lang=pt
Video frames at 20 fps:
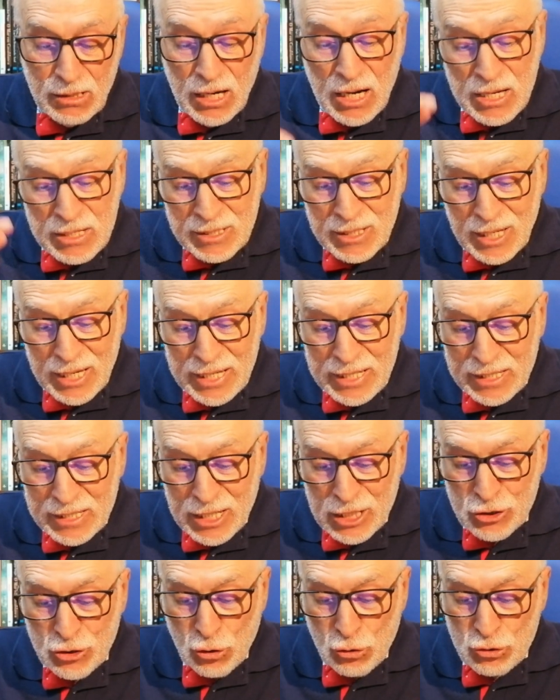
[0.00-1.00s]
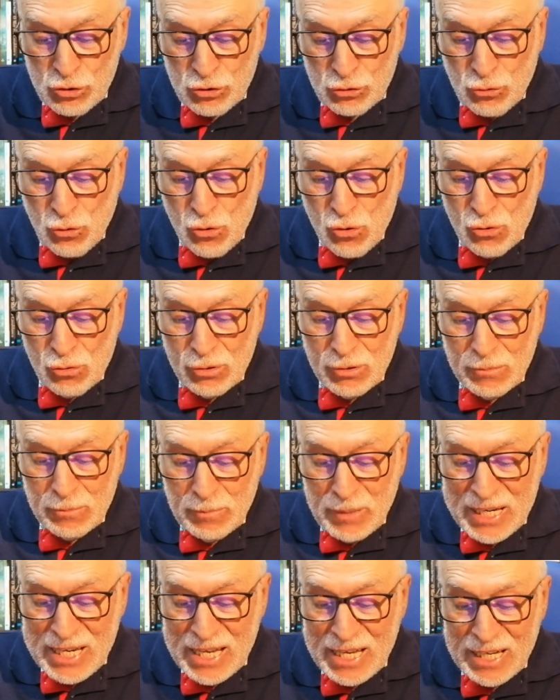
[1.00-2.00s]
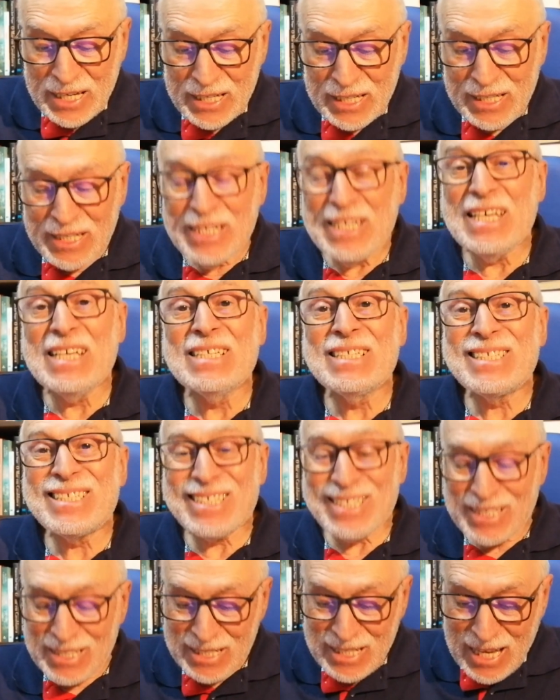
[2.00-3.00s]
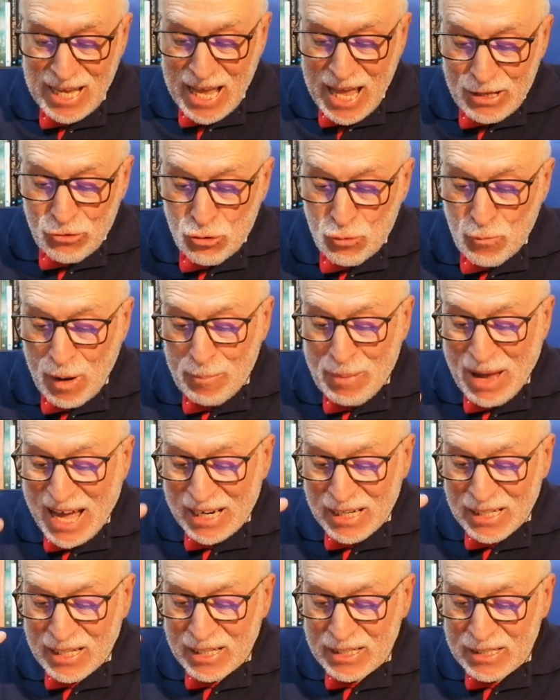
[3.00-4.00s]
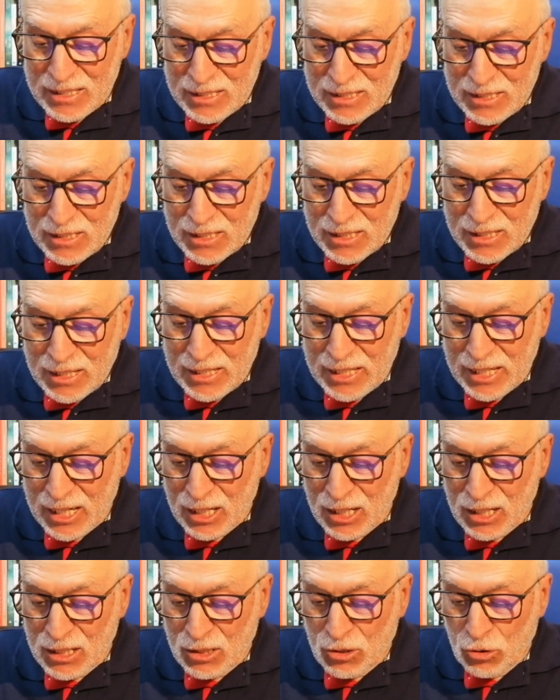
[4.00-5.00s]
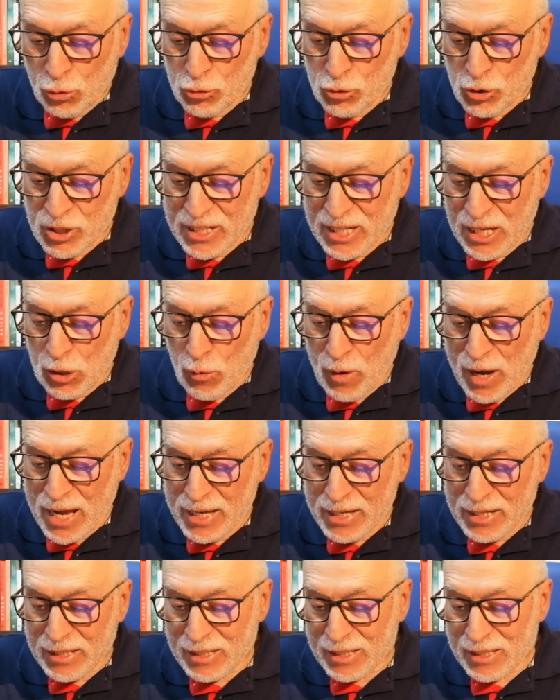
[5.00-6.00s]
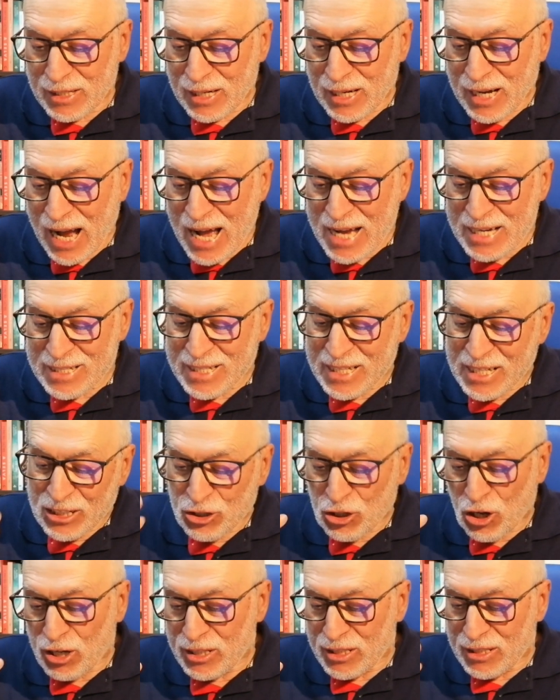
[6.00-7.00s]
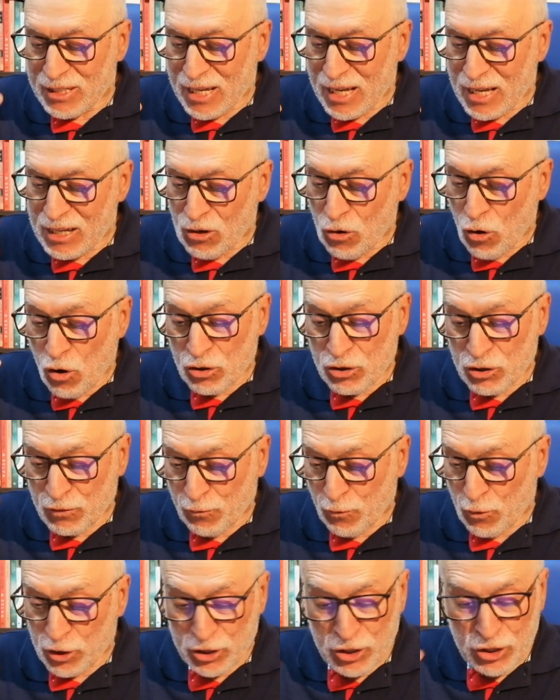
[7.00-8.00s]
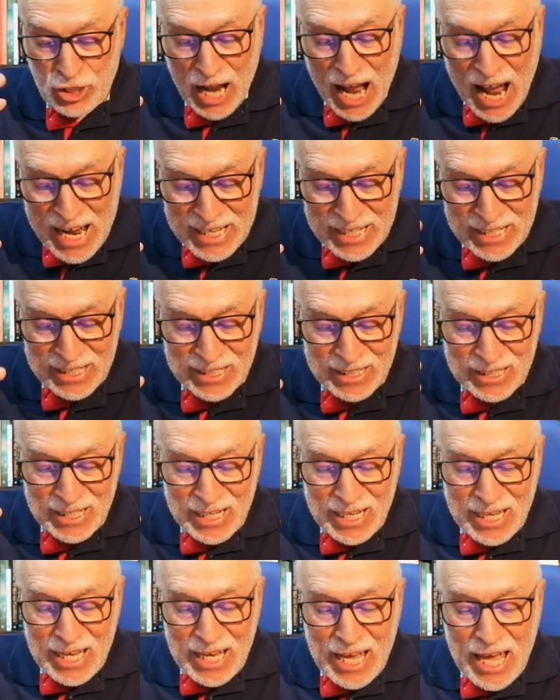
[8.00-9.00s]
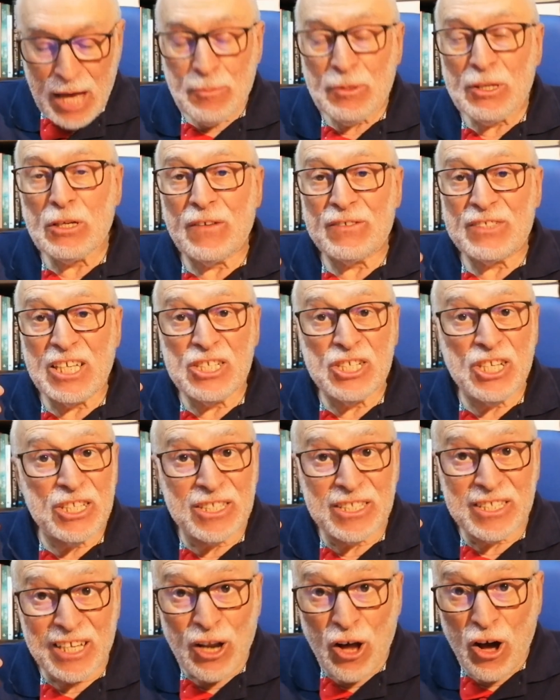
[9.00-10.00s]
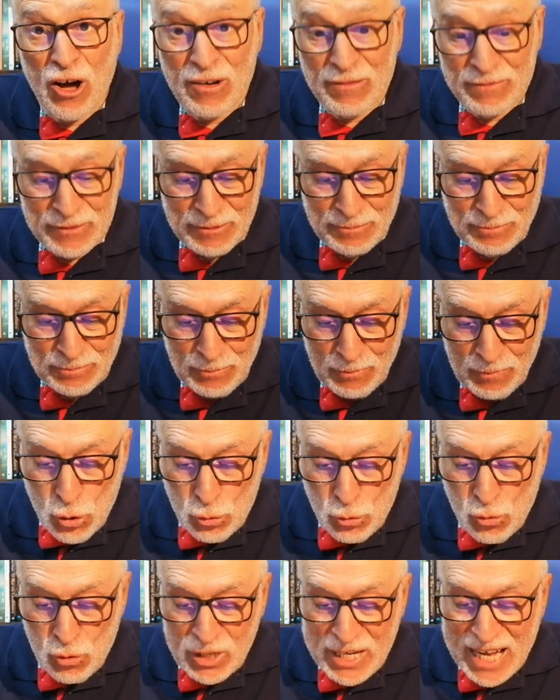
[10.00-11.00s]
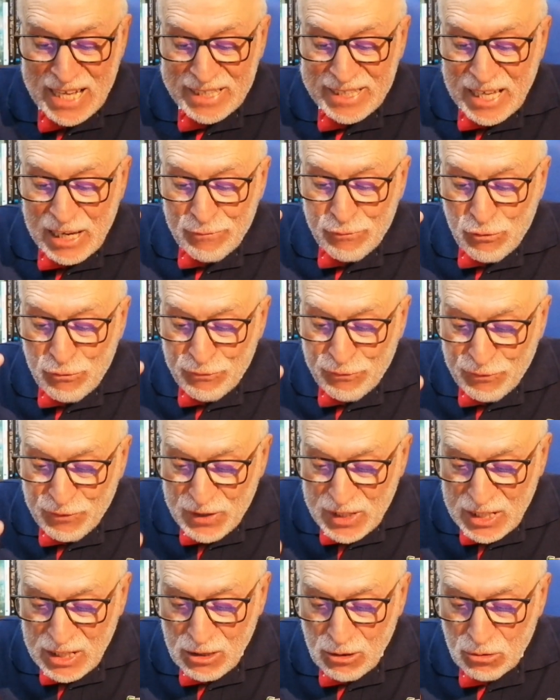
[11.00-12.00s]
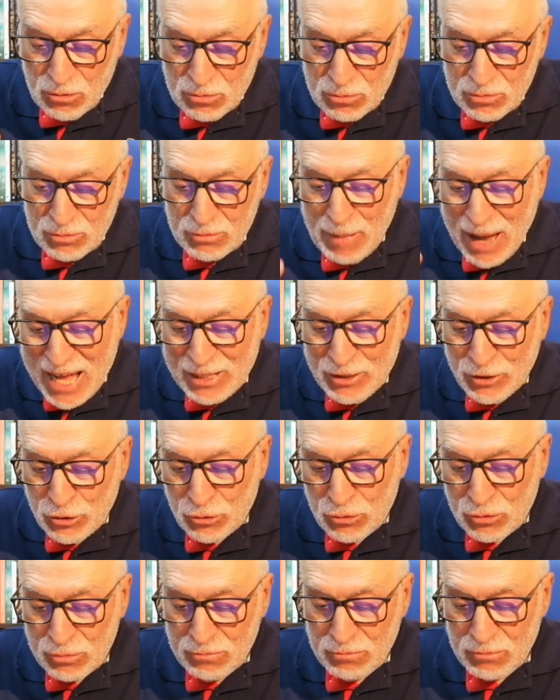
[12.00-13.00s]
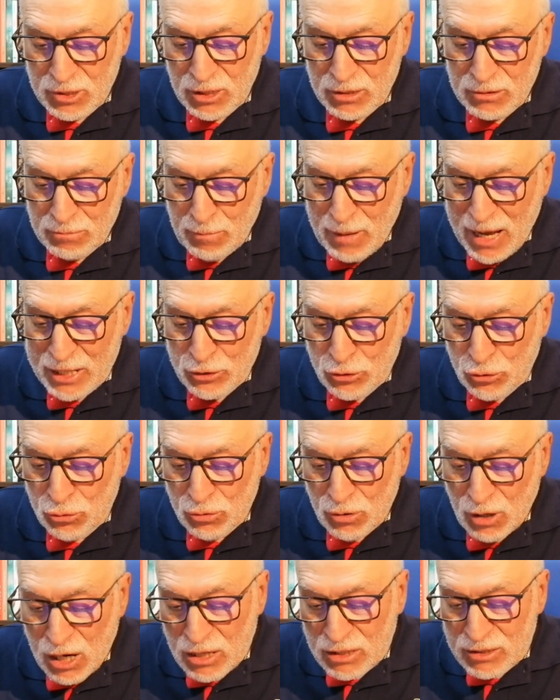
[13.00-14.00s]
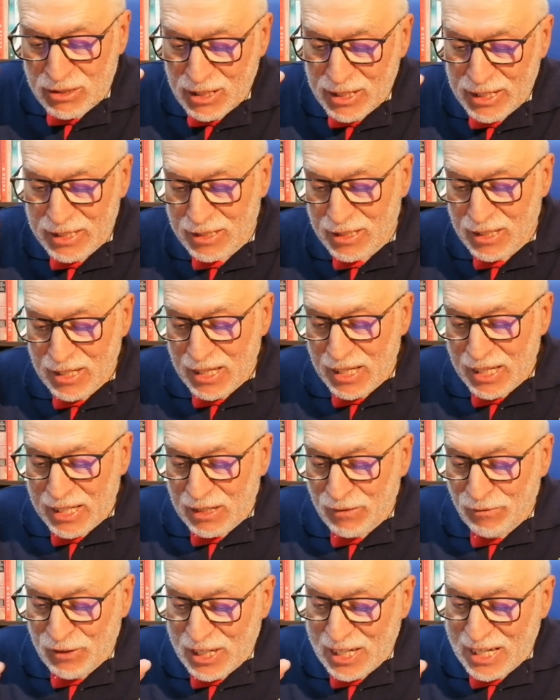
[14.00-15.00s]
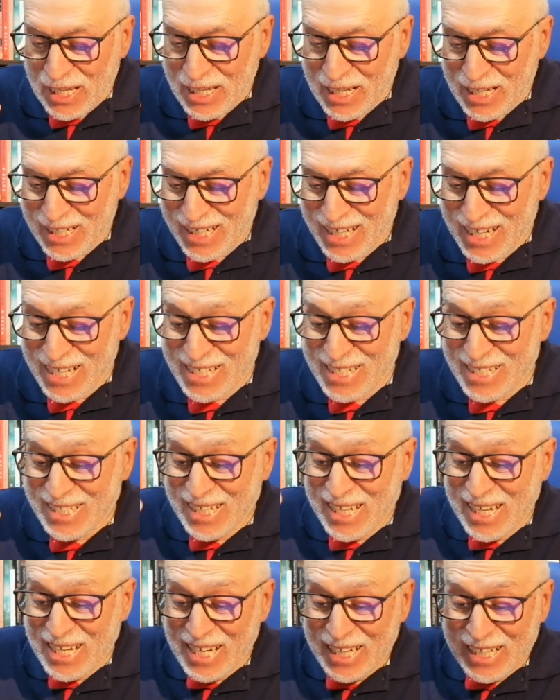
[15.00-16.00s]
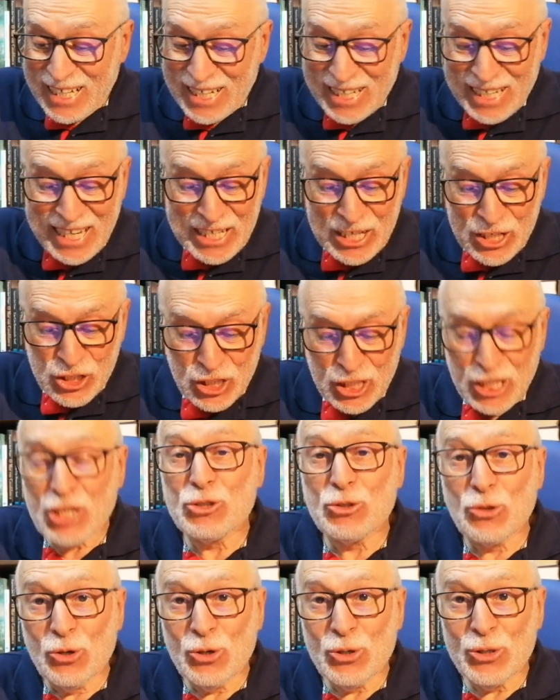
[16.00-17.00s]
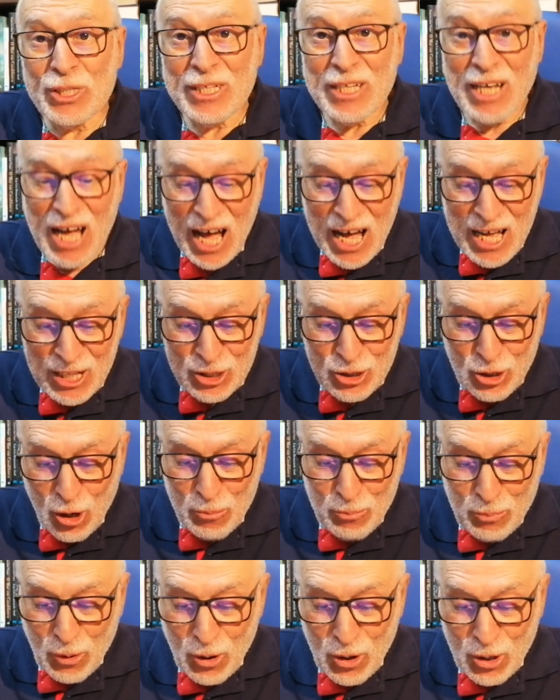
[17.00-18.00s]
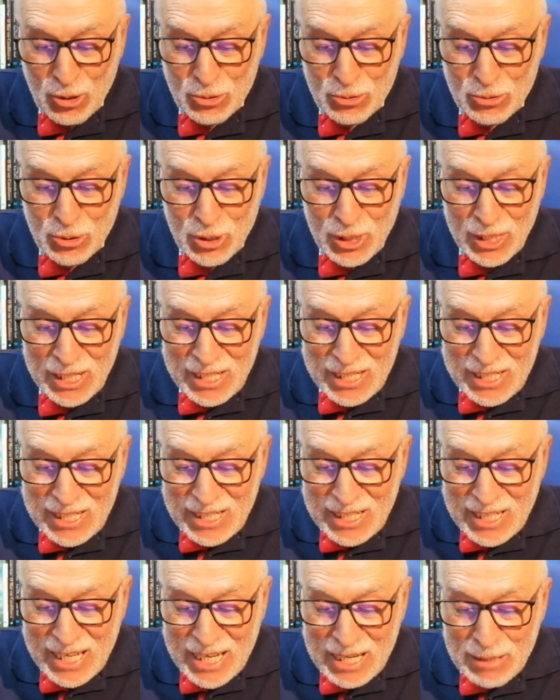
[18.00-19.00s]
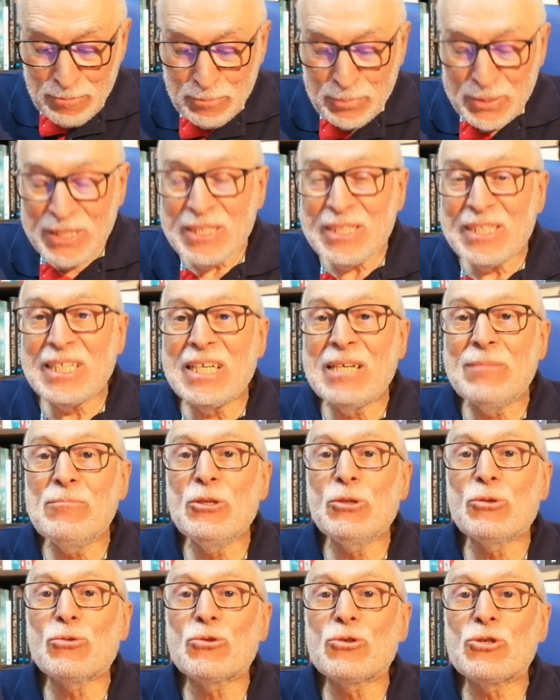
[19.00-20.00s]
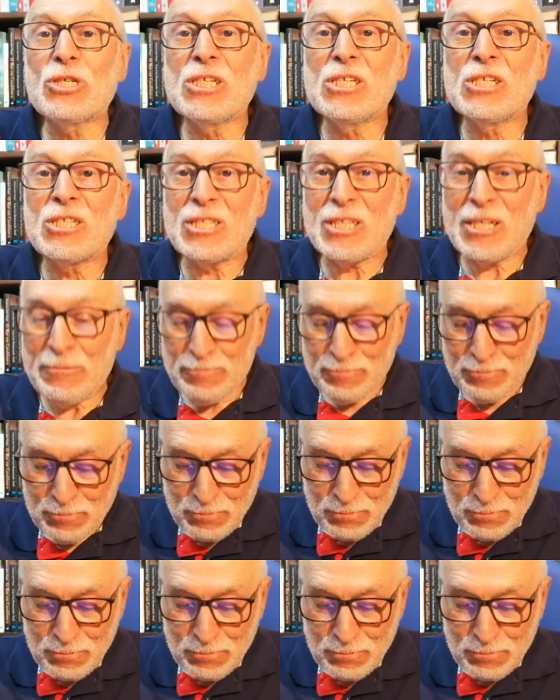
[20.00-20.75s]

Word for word: Huxley casou-se com Maria Nice, uma belga que ele conheceu em Garsington, eh, Oxfordshire, em 1919, com quem teve um filho, Matthew, portanto, Matthew Huxley, que viria a seguir a carreira de escritor, antropólogo e epidemiologista.